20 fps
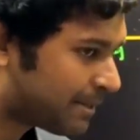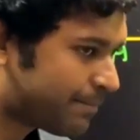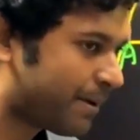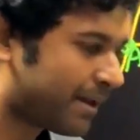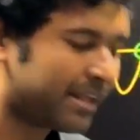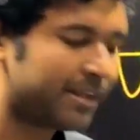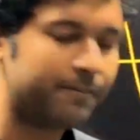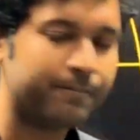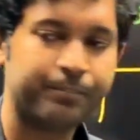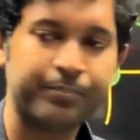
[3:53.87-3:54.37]
আঁকা
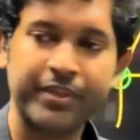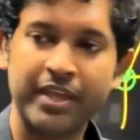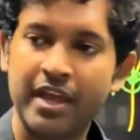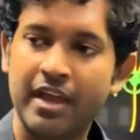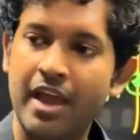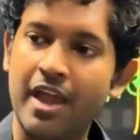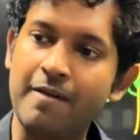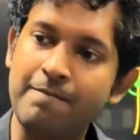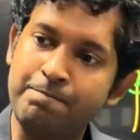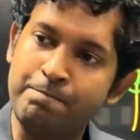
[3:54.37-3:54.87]
যেতে পারে
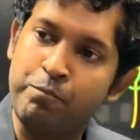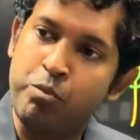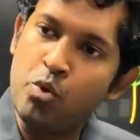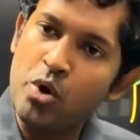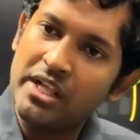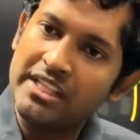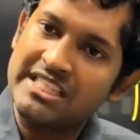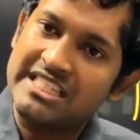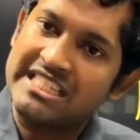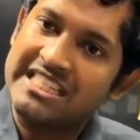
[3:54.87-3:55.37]
এই
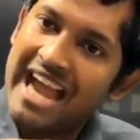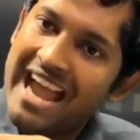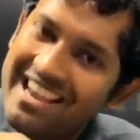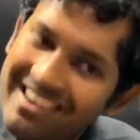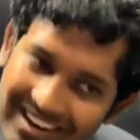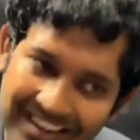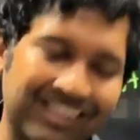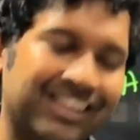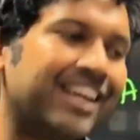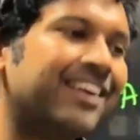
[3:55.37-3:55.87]
পুরো
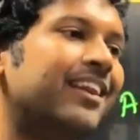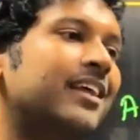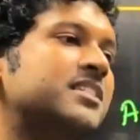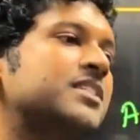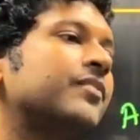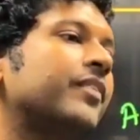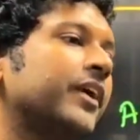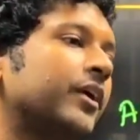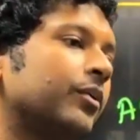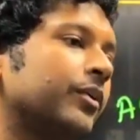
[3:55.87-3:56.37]
জায়গাটাকে
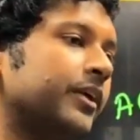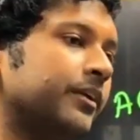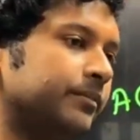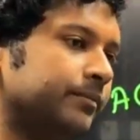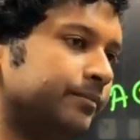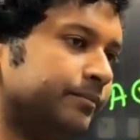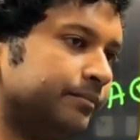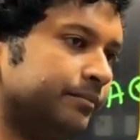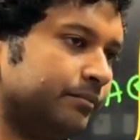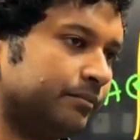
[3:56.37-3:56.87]
ক্লাসিফাই
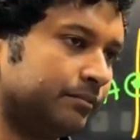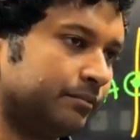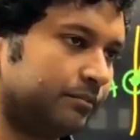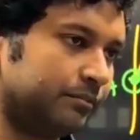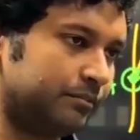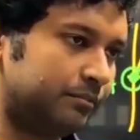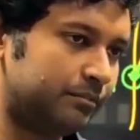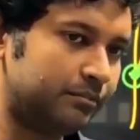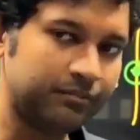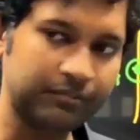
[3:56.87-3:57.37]
করে
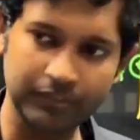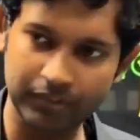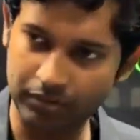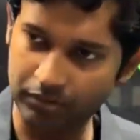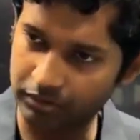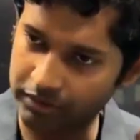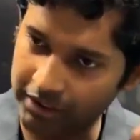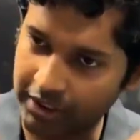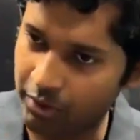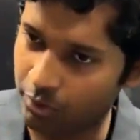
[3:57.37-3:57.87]

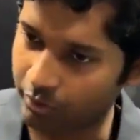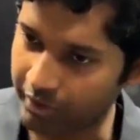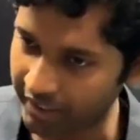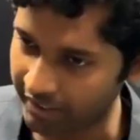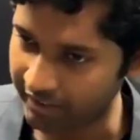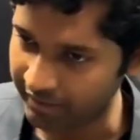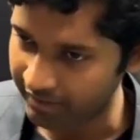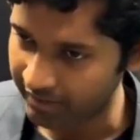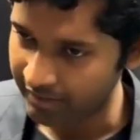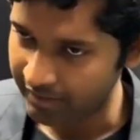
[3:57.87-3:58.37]
কথা কি
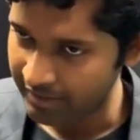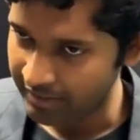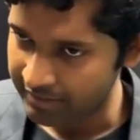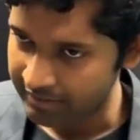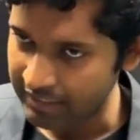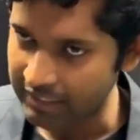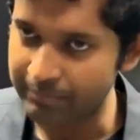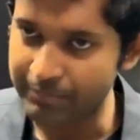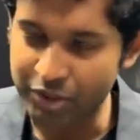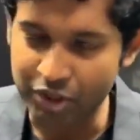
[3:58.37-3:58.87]
ওকে
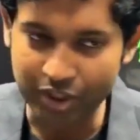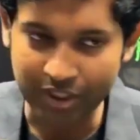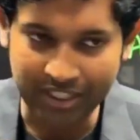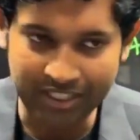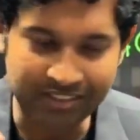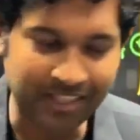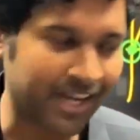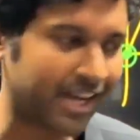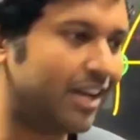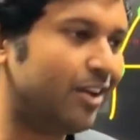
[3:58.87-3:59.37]
তাহলে
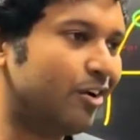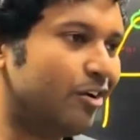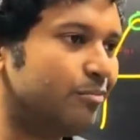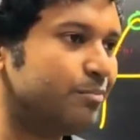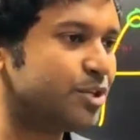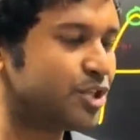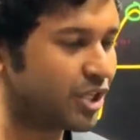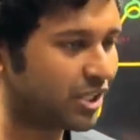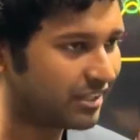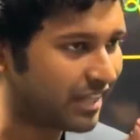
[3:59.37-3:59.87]
বিষয়টা কি
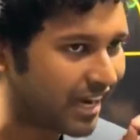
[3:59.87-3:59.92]
দাঁড়াইলো